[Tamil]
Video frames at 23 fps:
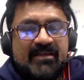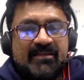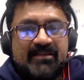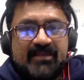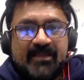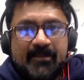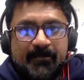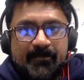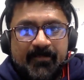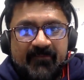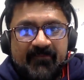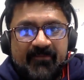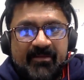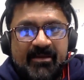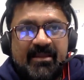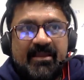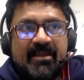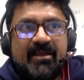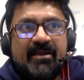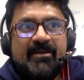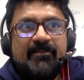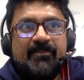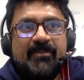அதை எப்போ
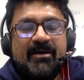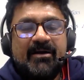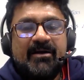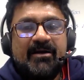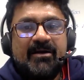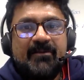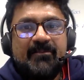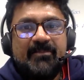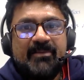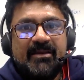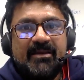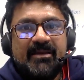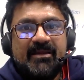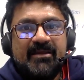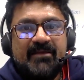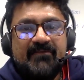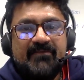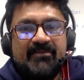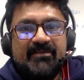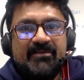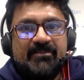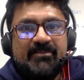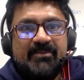வெளியே எடுப்பாங்க அப்படின்னு
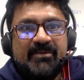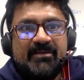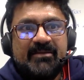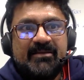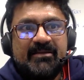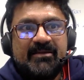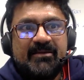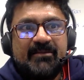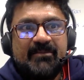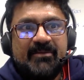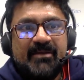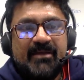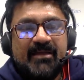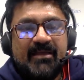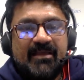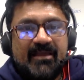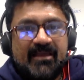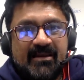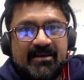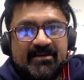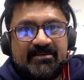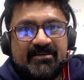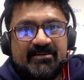நீங்கள் வந்து பார்த்தீங்க அப்படின்னா
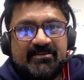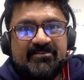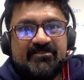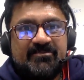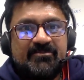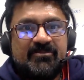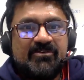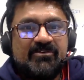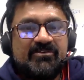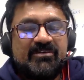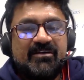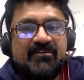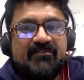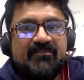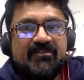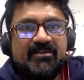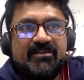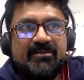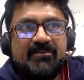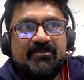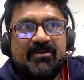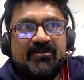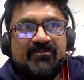எலெக்ஷன்ஸ் போது தான்
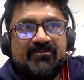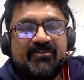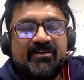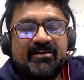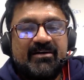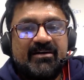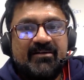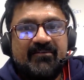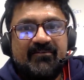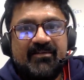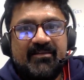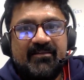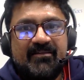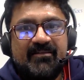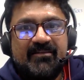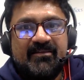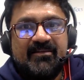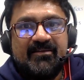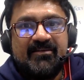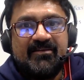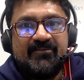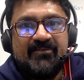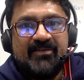வந்து பர்ஃபெக்டாக
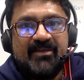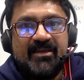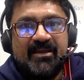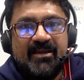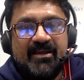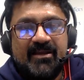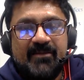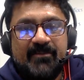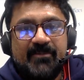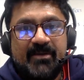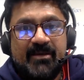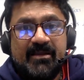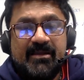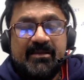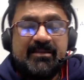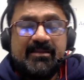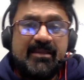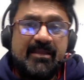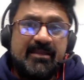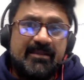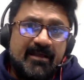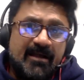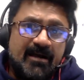விளந்து வெளியே எடுப்பாங்க
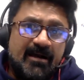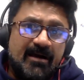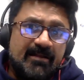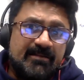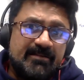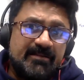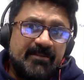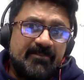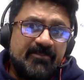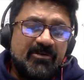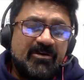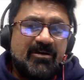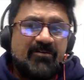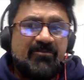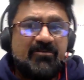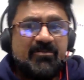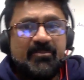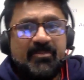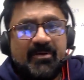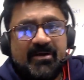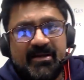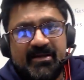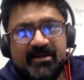இதே தான்
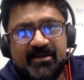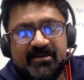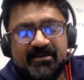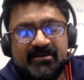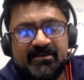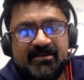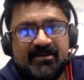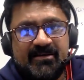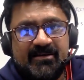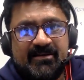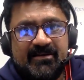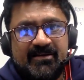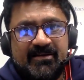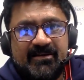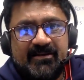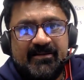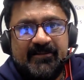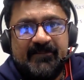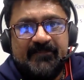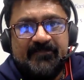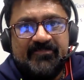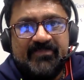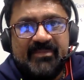அதிமுகவும் பண்ணிட்டு இருந்தாங்க
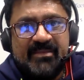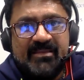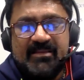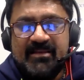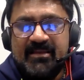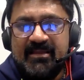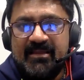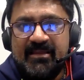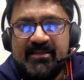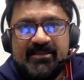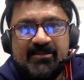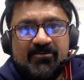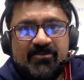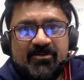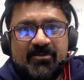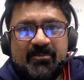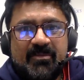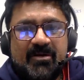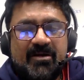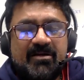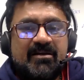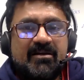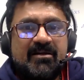இதில் எந்த ஒரு
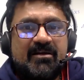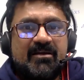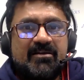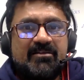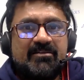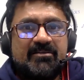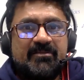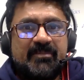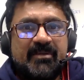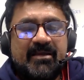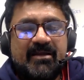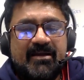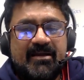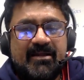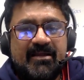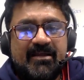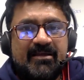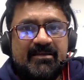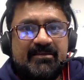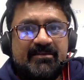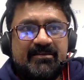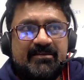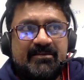மாற்று கருத்துமே
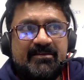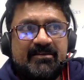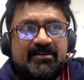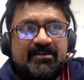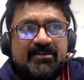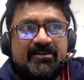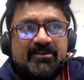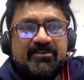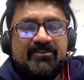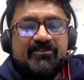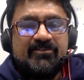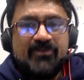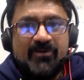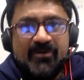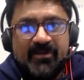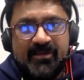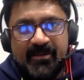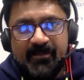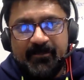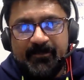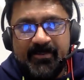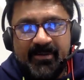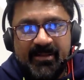கிடையாது ஸோ
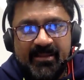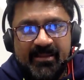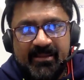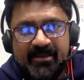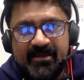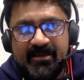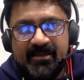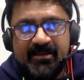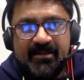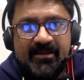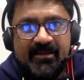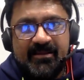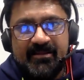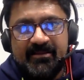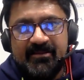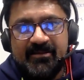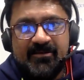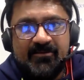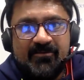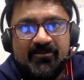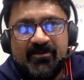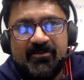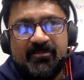இப்படி இருக்கிற
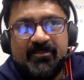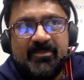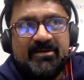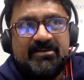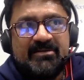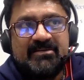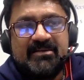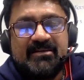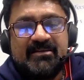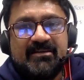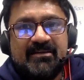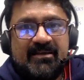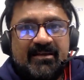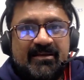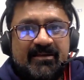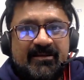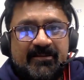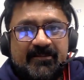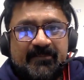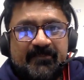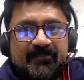இந்த ஒரு பட்சத்தில்